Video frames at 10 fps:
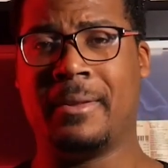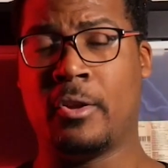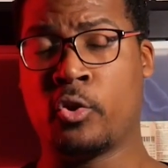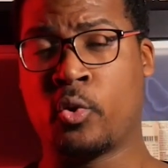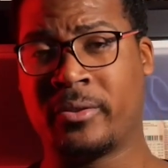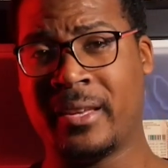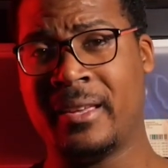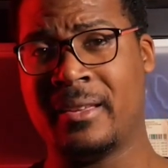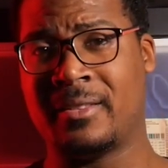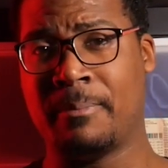Mais d'un autre
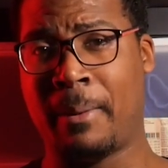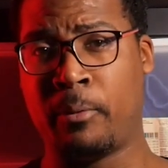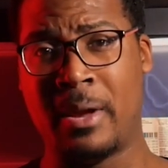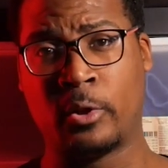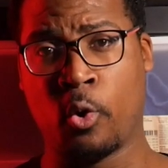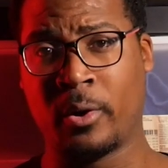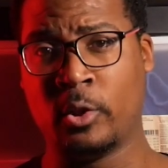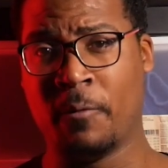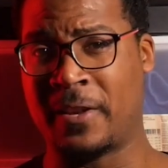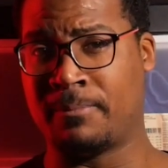côté, c'est pas plus mal que Rocky
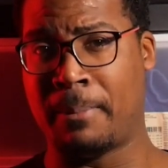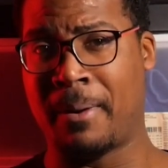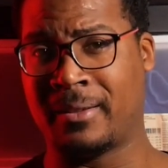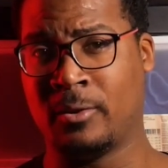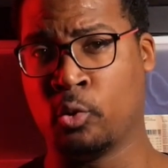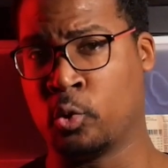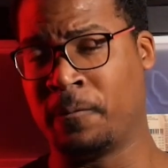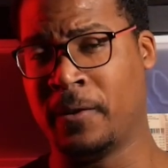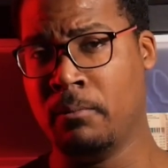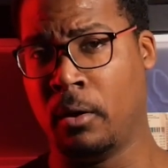ne fasse pas partie de ce
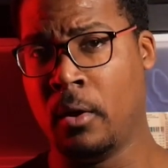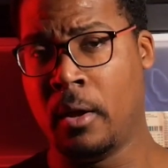film,